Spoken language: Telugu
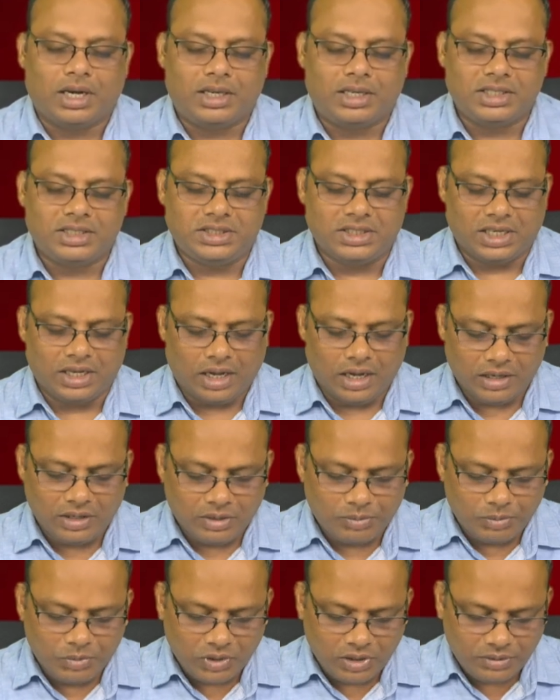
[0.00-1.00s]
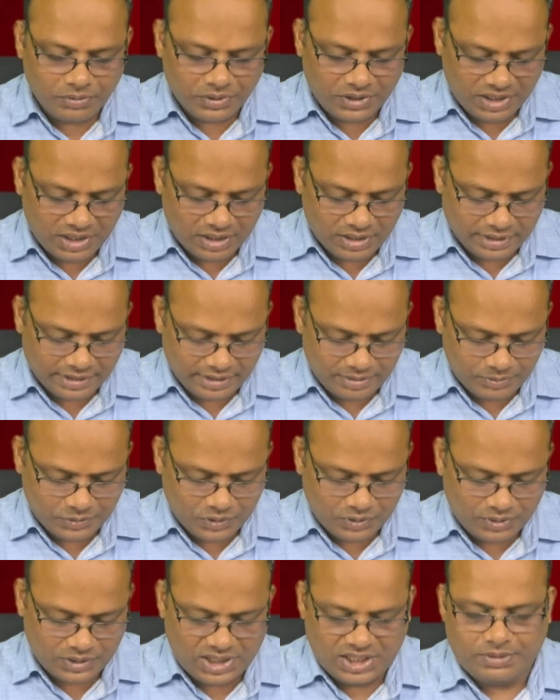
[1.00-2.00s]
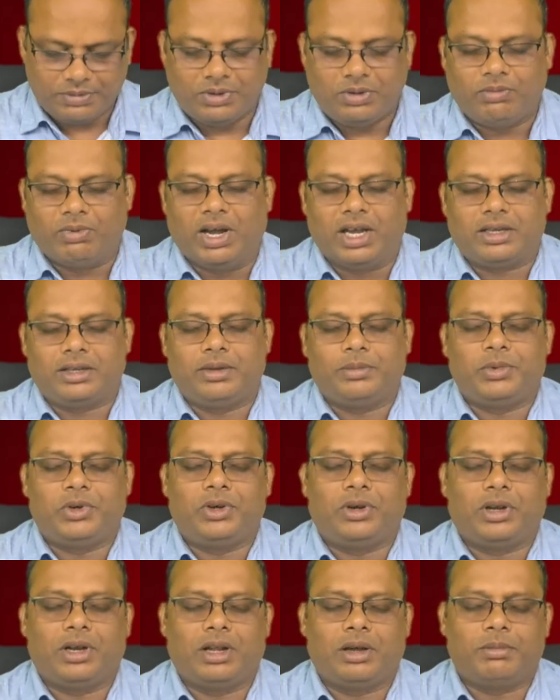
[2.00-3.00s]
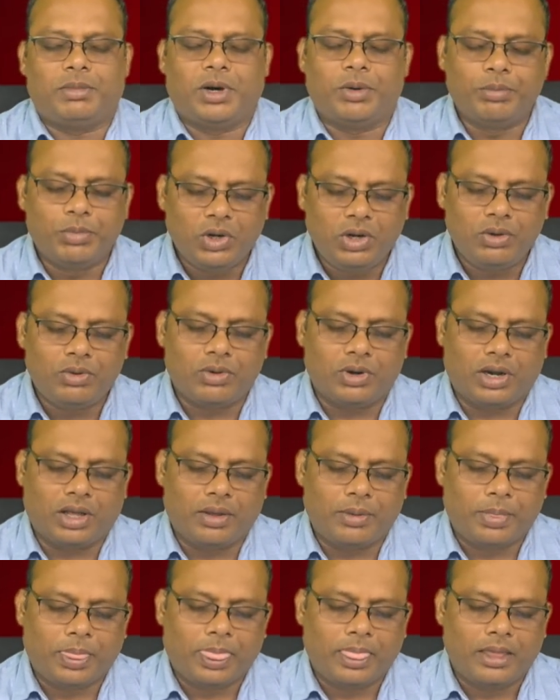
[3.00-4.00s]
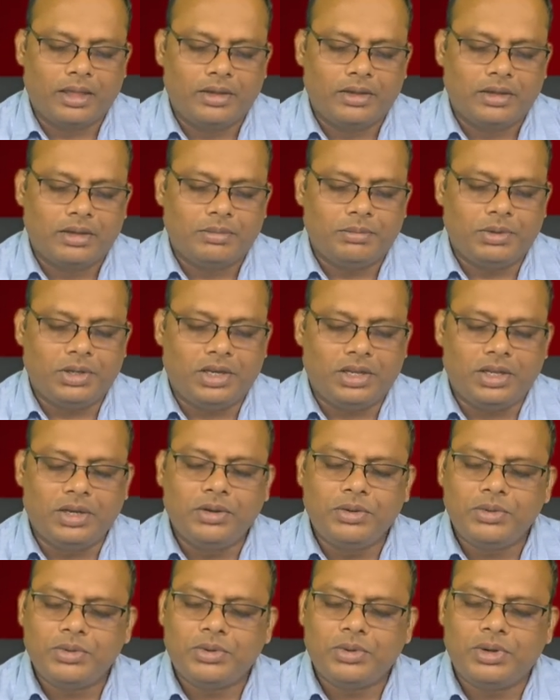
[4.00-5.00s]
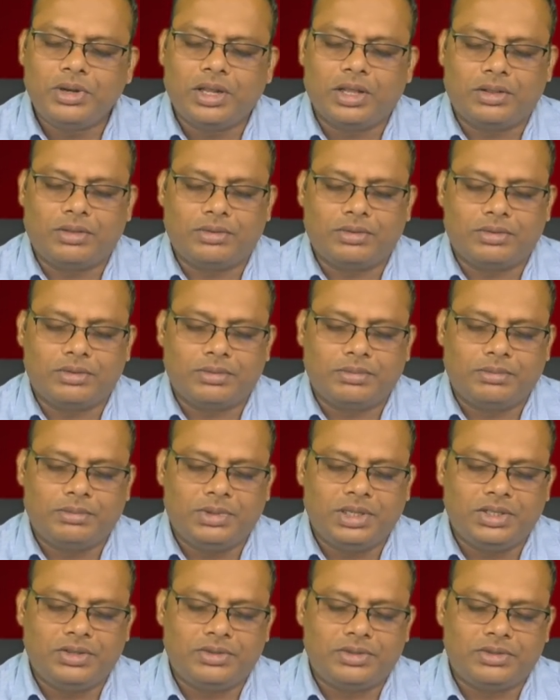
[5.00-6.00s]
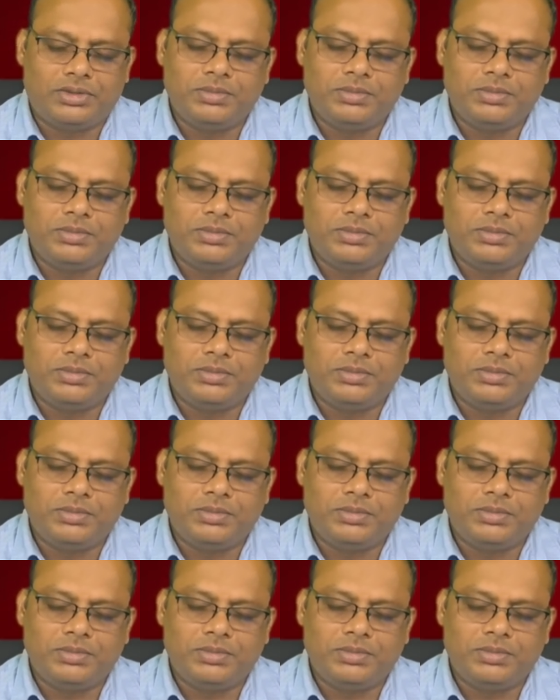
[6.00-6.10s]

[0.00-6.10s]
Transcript: అట్టి జనాంగంలో ఈ కాలం ముందు దేవుని వాక్యం వింటున్నా మమ్మల్ని కూడా మీరు ఎన్నుకున్నందుకు మీ